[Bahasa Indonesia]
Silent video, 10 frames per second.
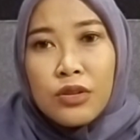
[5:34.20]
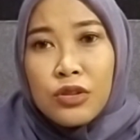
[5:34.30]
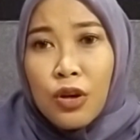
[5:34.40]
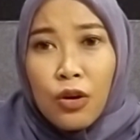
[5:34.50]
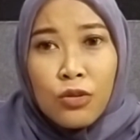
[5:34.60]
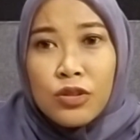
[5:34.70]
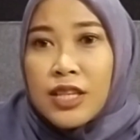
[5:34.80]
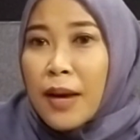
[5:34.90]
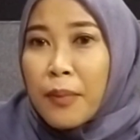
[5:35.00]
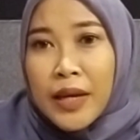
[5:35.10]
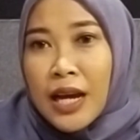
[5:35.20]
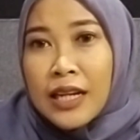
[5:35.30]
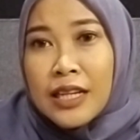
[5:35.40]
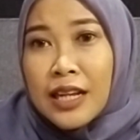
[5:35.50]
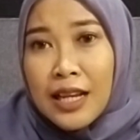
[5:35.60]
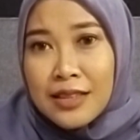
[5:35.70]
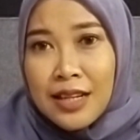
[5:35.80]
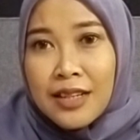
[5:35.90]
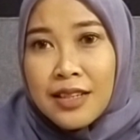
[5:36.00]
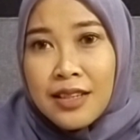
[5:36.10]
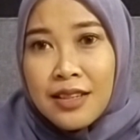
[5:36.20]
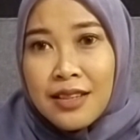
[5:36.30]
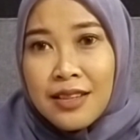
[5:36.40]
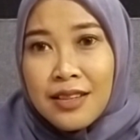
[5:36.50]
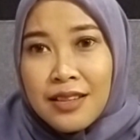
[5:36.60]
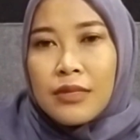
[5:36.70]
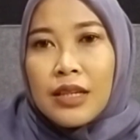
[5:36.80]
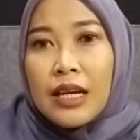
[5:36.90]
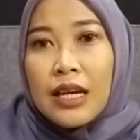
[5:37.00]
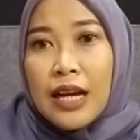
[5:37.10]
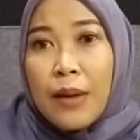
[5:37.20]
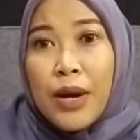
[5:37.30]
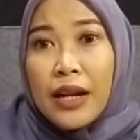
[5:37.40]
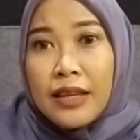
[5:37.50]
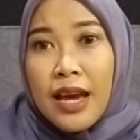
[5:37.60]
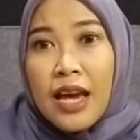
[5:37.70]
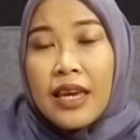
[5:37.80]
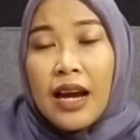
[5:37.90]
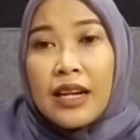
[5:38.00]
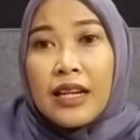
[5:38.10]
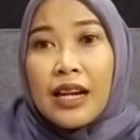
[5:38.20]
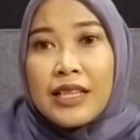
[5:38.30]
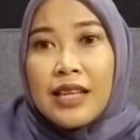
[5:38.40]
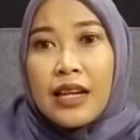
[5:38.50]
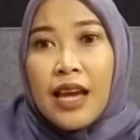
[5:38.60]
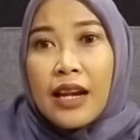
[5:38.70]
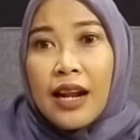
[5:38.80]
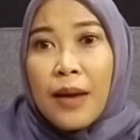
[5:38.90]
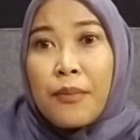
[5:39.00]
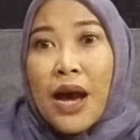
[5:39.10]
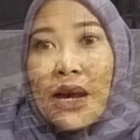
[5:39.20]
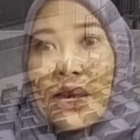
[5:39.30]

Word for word: So, siapa yang ada di kelas tadi? Kabarnya yang ada di kelas tadi adalah Mbak